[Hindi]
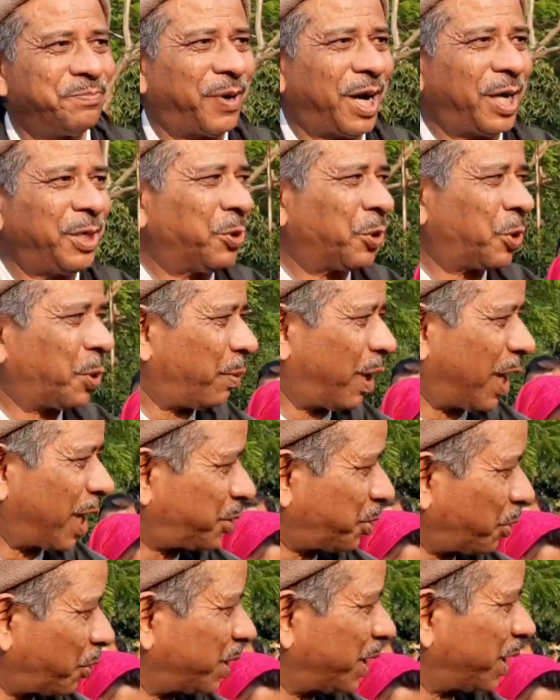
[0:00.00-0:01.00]
भाइयों को
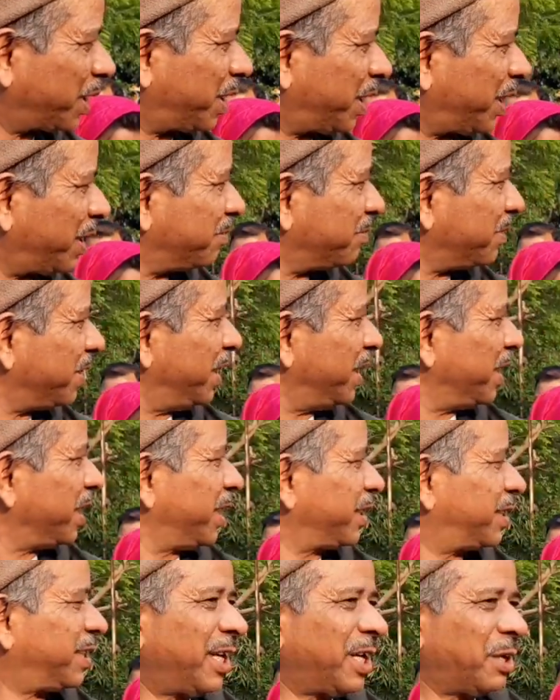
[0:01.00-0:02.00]
बाहर छोड़ देते हैं
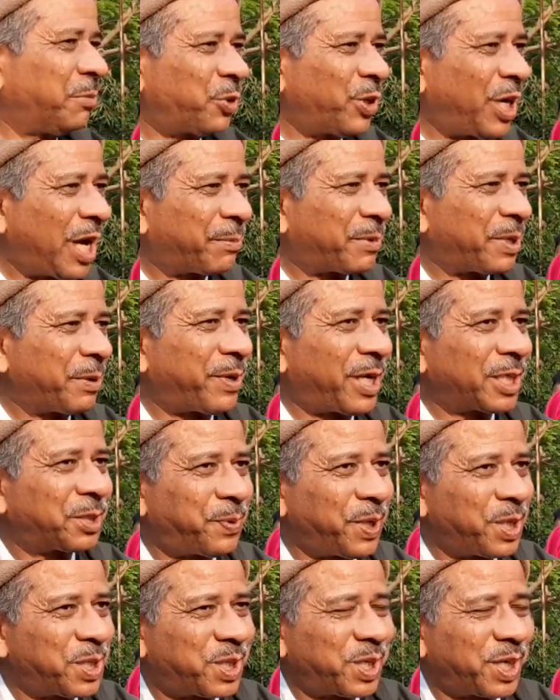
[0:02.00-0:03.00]
कितने नमूने आपके पास
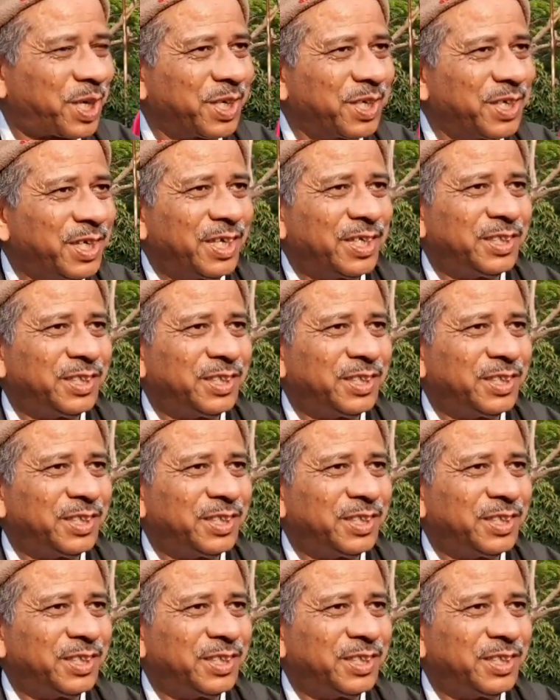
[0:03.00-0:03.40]
पेश करें